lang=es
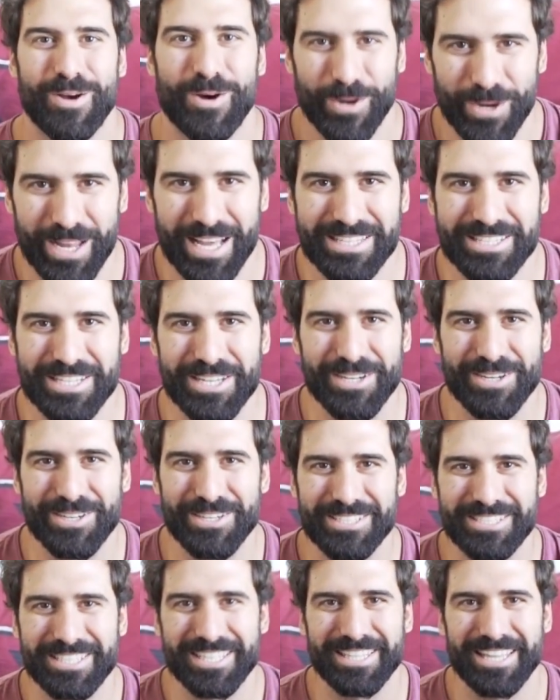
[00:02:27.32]
Hola
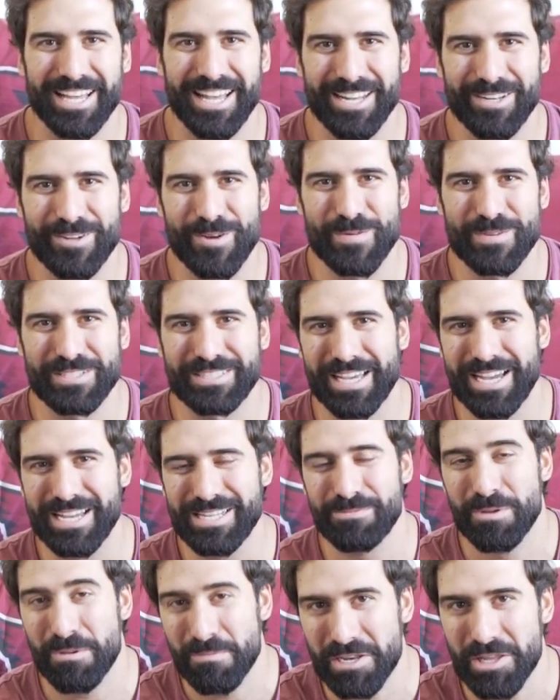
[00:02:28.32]
chicos, ¿qué tal? ¿Cómo
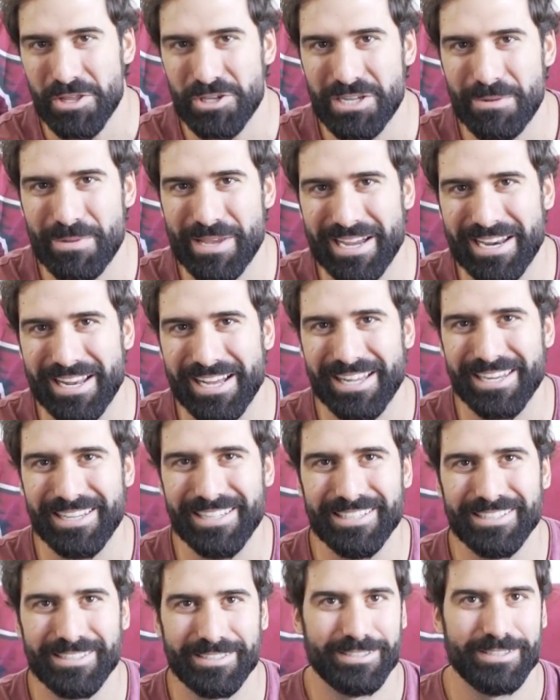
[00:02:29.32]
estáis? Bienvenidos a mi canal.
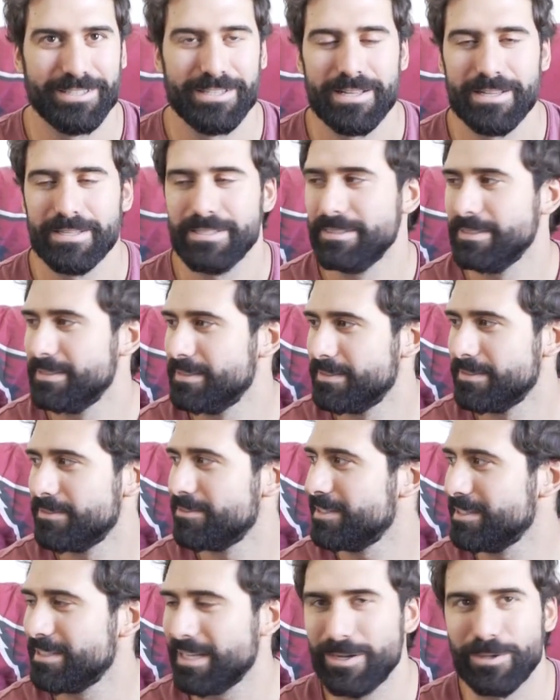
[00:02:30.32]

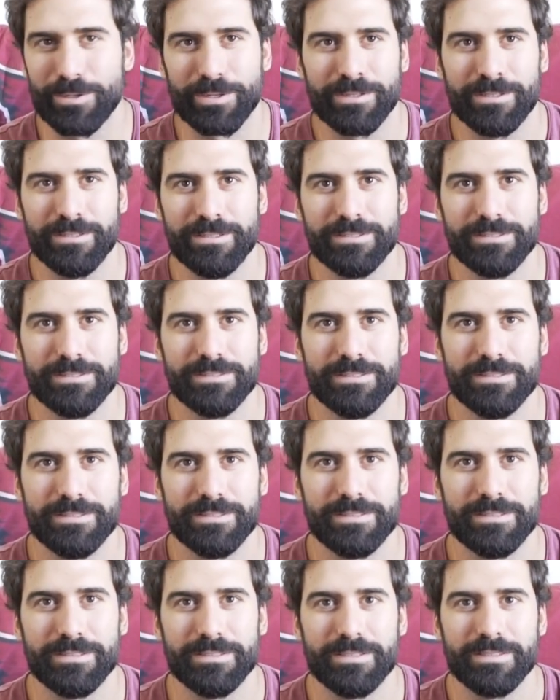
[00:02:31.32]
Falta algo, ¿no?
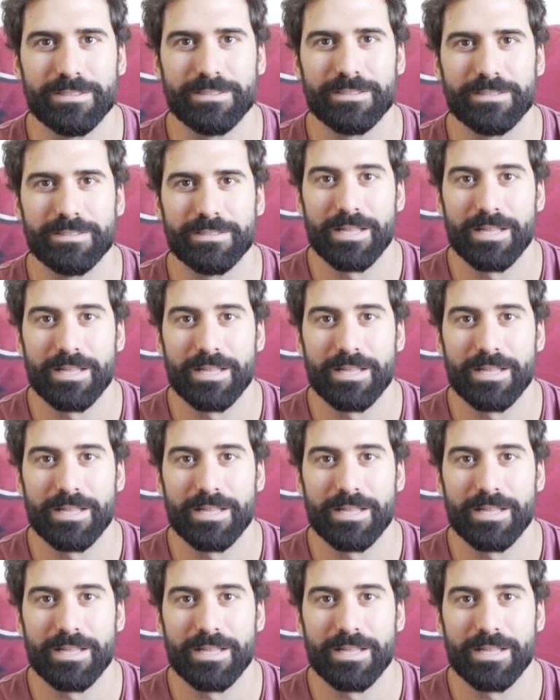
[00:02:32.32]
Sí, tío.